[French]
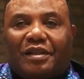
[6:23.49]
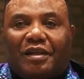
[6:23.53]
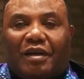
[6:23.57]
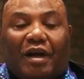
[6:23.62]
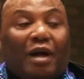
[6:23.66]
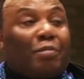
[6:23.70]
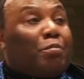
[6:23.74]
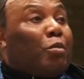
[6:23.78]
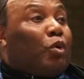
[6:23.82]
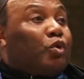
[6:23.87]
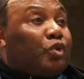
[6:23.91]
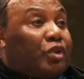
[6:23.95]

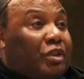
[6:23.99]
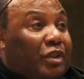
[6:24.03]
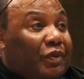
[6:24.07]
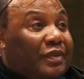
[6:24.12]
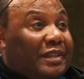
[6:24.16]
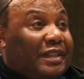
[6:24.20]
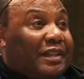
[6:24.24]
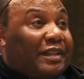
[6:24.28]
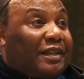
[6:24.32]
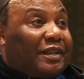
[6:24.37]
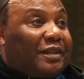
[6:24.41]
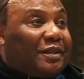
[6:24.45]
en bonne
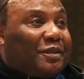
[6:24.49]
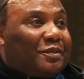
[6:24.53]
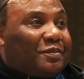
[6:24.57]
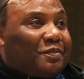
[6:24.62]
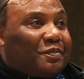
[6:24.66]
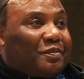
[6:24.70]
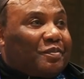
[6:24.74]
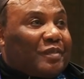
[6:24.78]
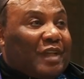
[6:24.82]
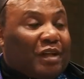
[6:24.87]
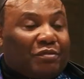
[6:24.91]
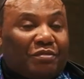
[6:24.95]
santé
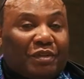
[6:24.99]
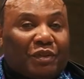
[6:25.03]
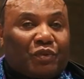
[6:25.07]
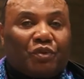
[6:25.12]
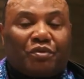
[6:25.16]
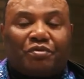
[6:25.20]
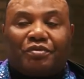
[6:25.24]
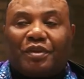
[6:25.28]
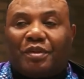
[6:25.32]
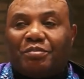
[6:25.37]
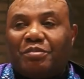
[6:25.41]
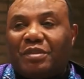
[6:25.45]
avec
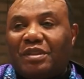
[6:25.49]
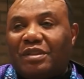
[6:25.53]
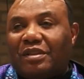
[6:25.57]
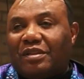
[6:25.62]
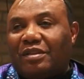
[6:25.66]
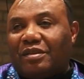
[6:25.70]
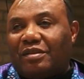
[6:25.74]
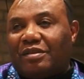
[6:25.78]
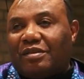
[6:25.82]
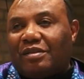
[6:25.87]
nos familles.